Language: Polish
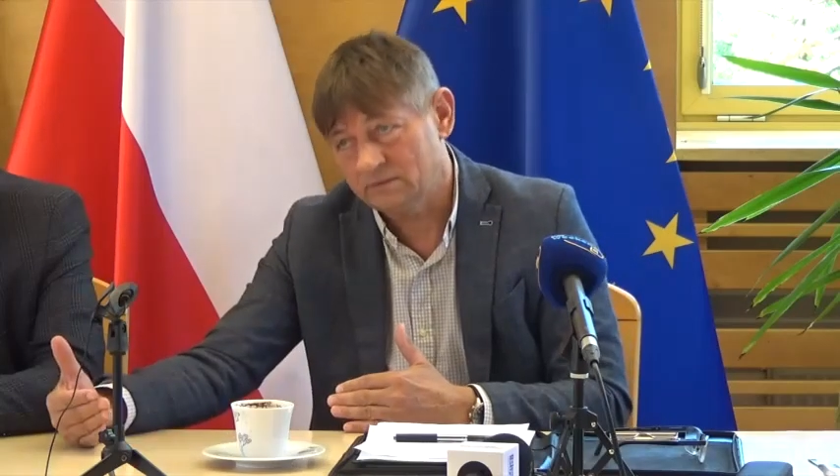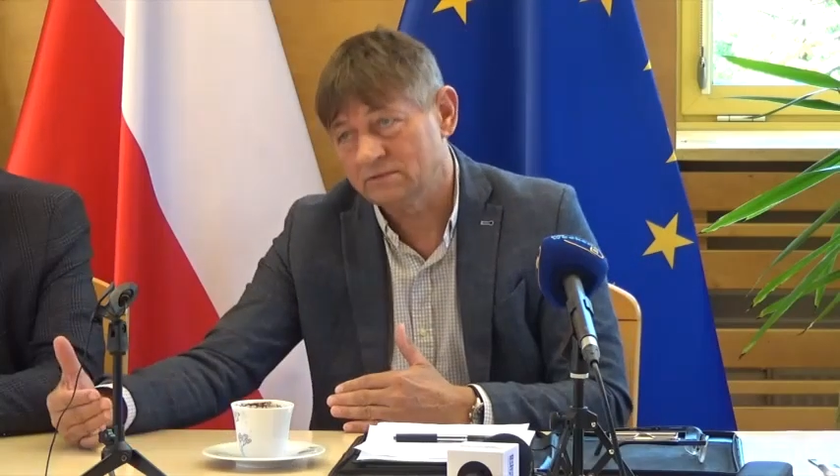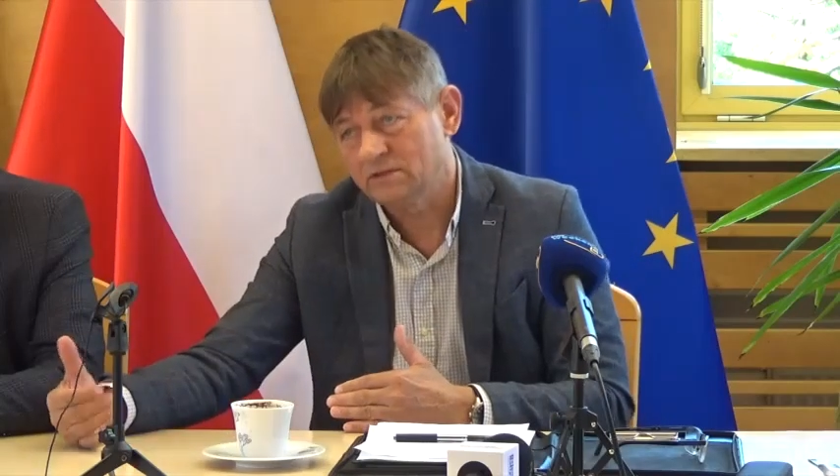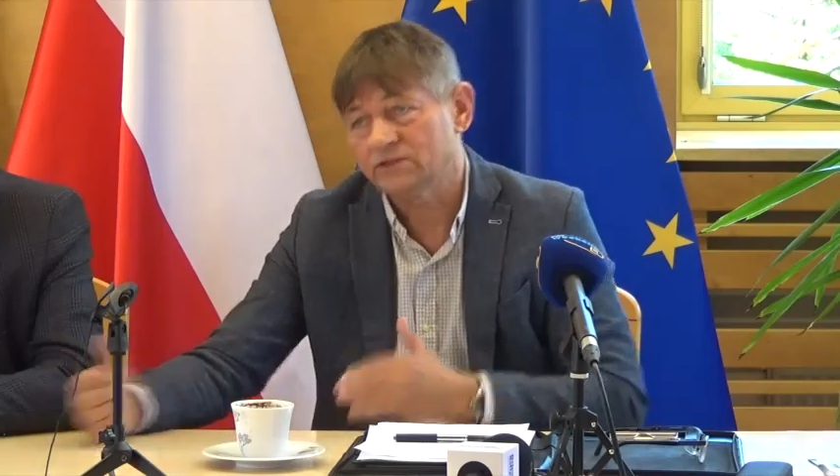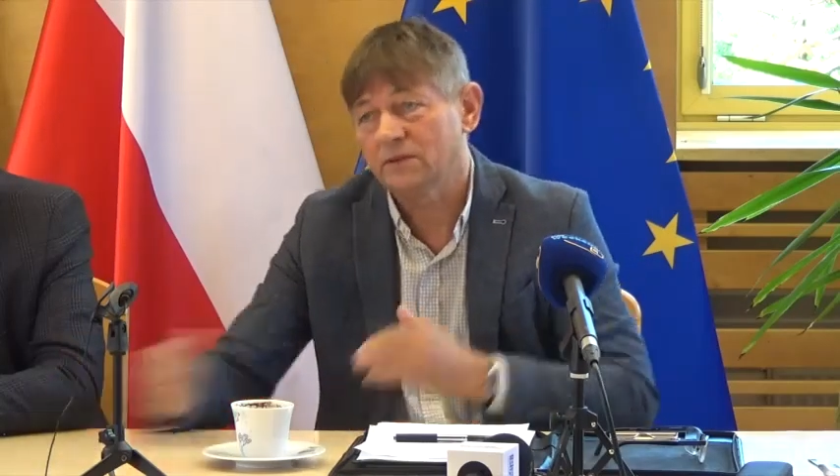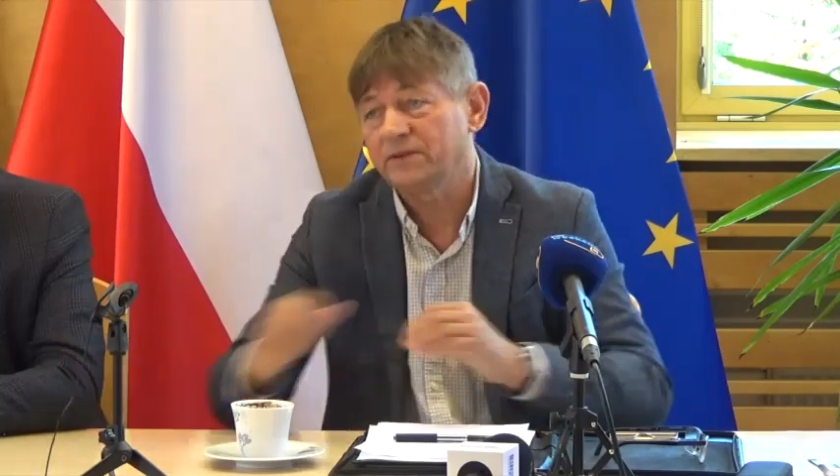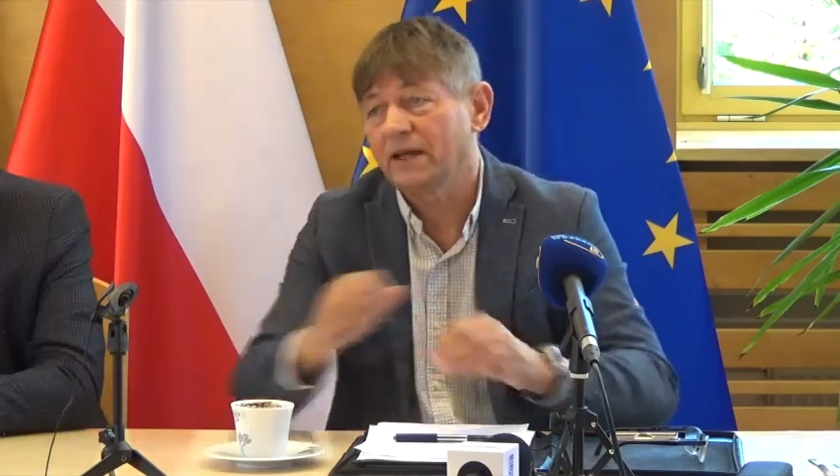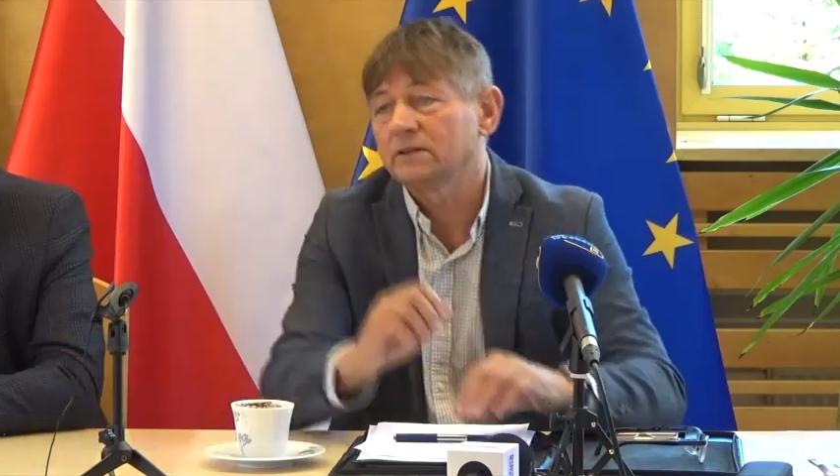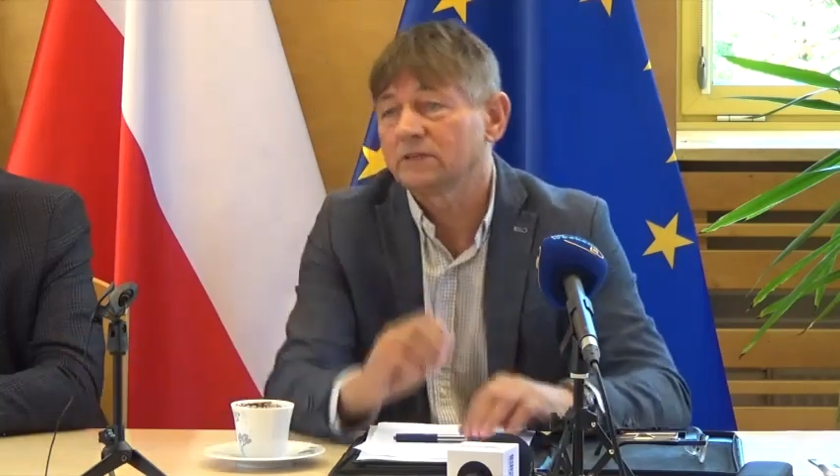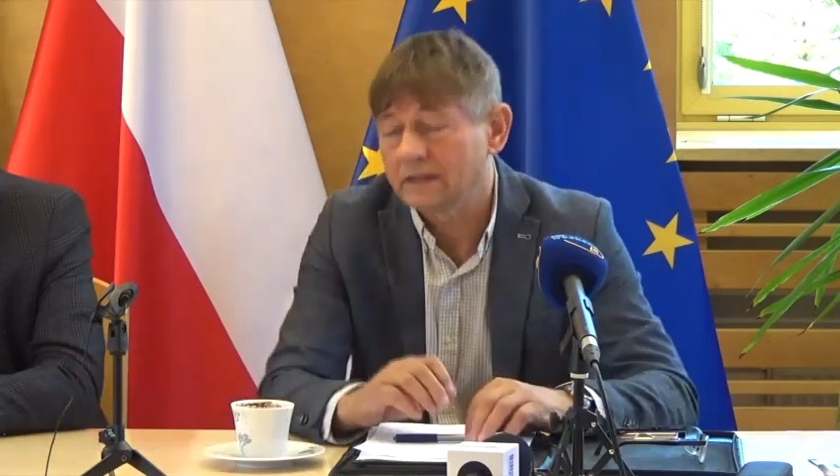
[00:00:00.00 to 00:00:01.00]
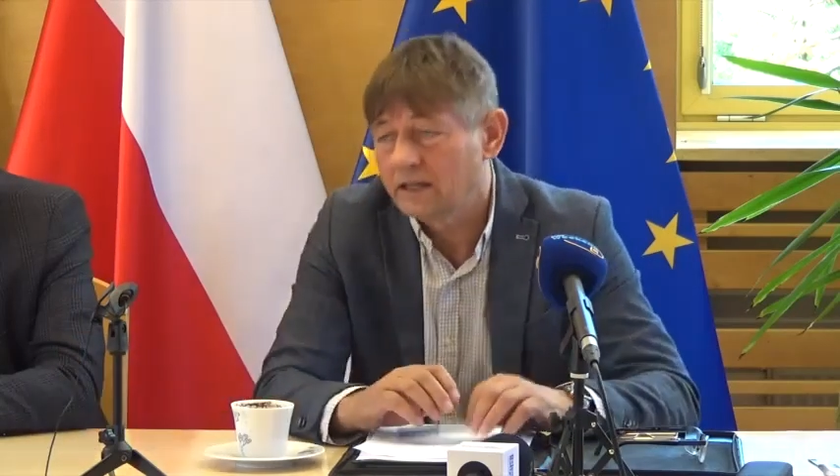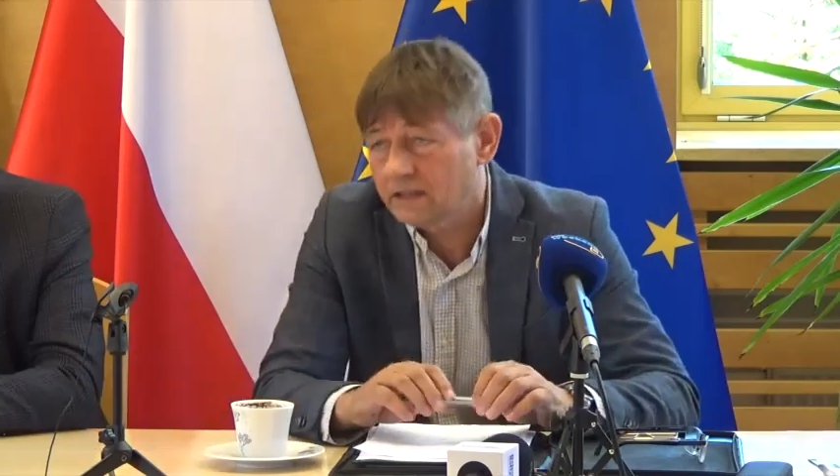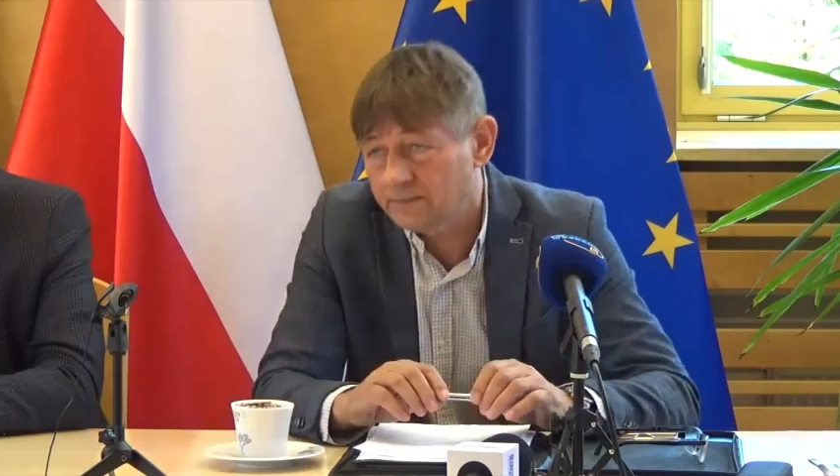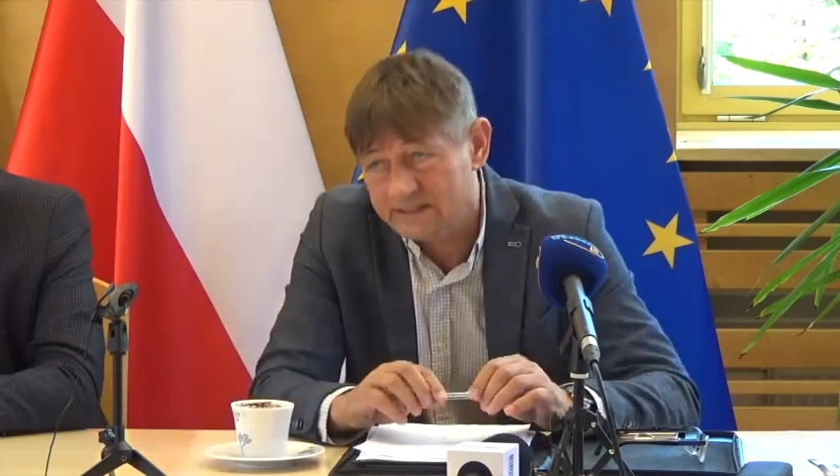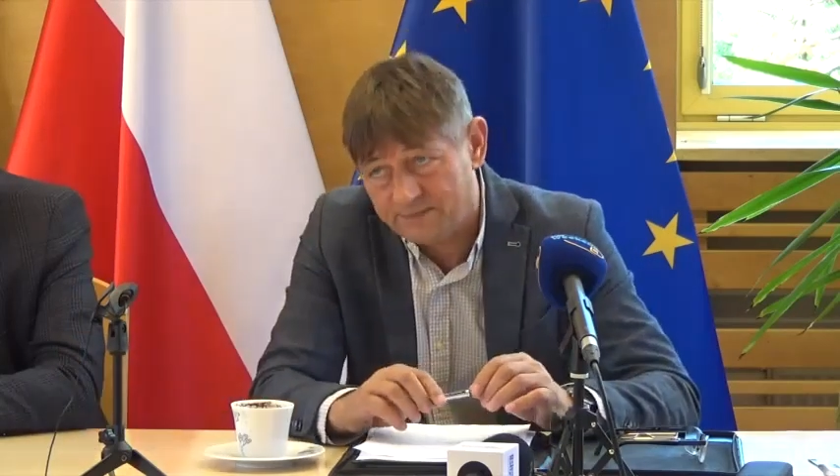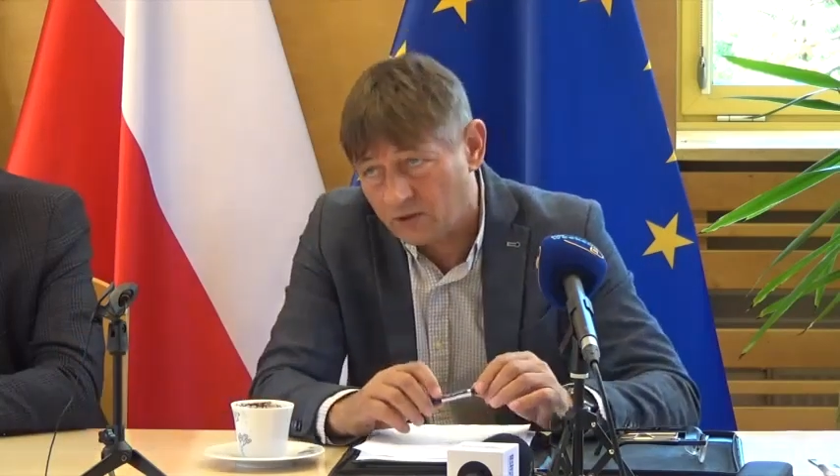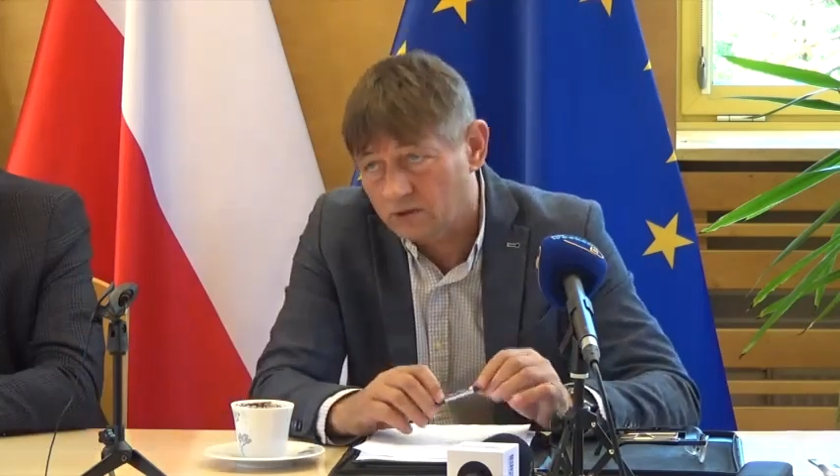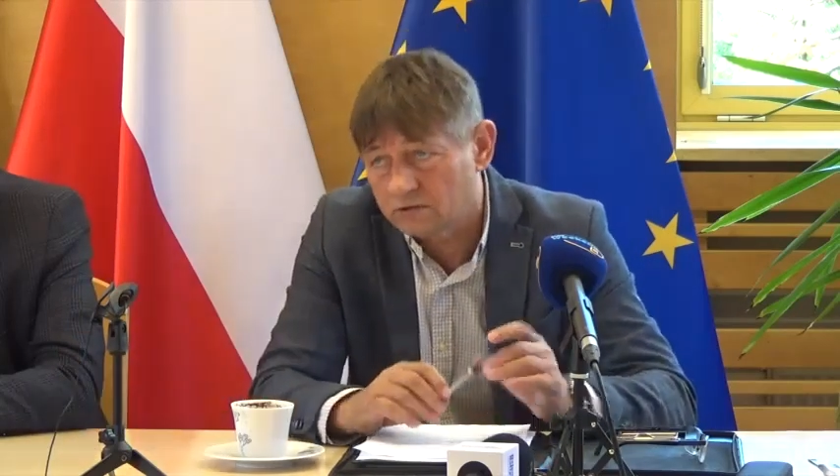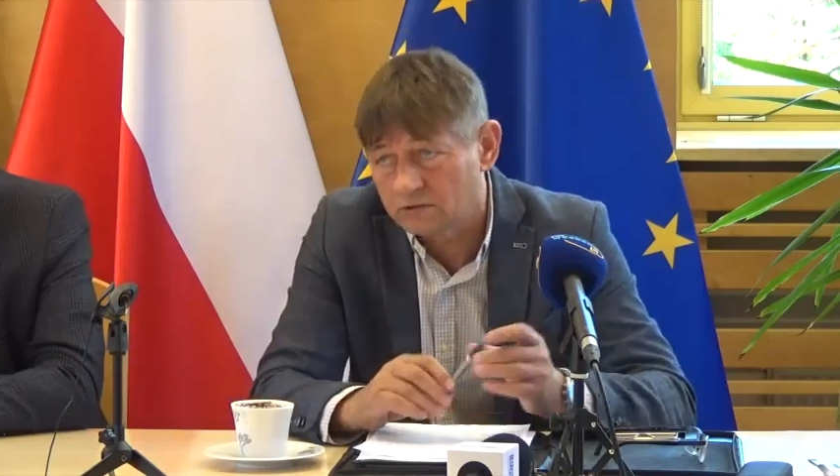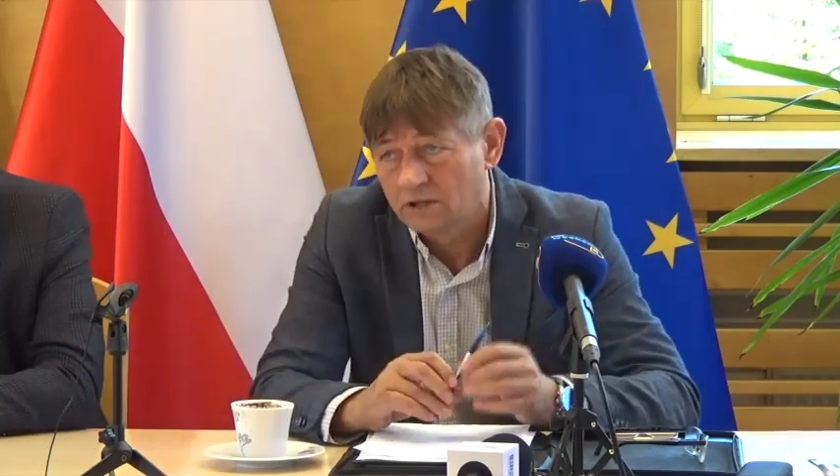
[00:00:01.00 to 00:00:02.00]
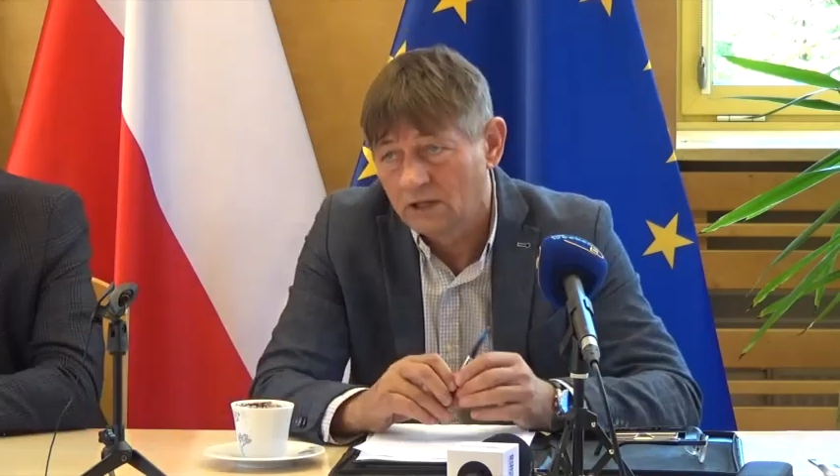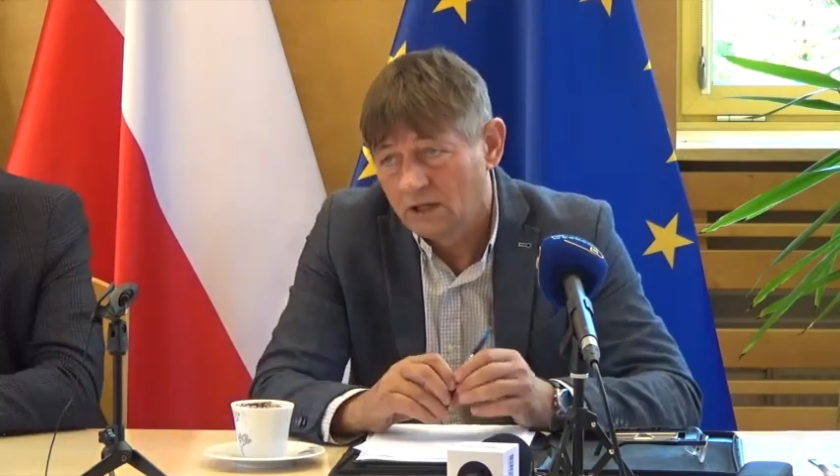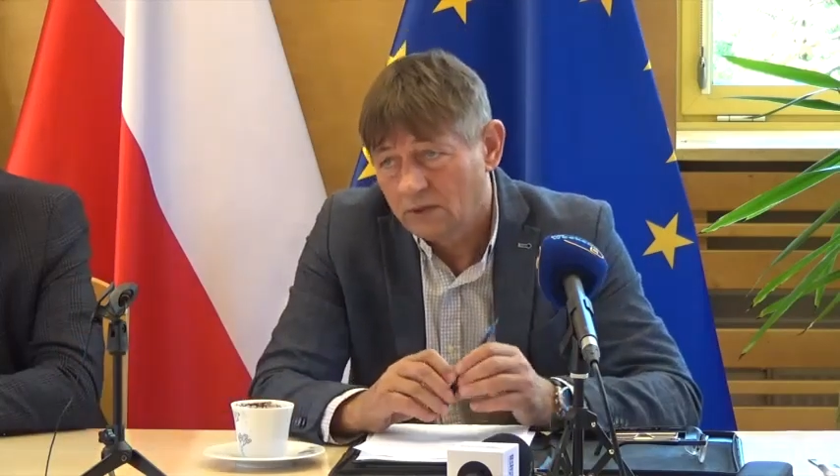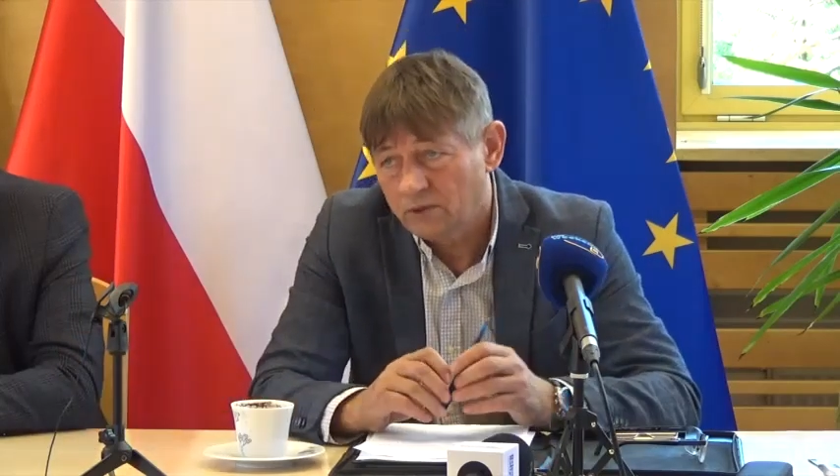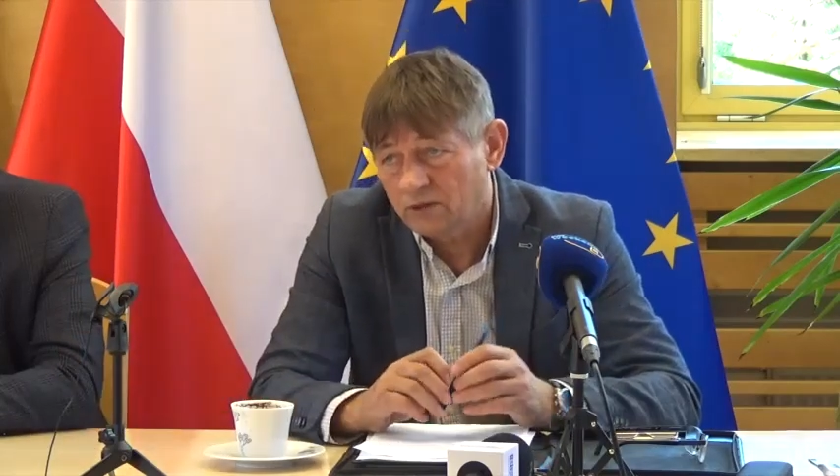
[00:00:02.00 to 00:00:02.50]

udostępniają, natomiast po roku, po